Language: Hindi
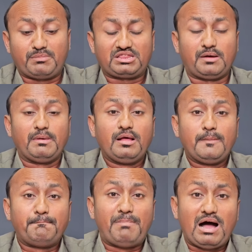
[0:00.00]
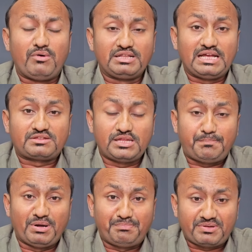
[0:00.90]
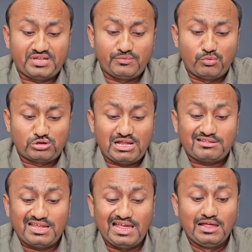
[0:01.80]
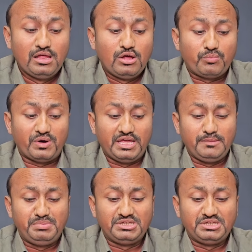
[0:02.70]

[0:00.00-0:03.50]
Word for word: हैं मतलब बावन या तिरपन परसेंट वोट लाते हैं वहीं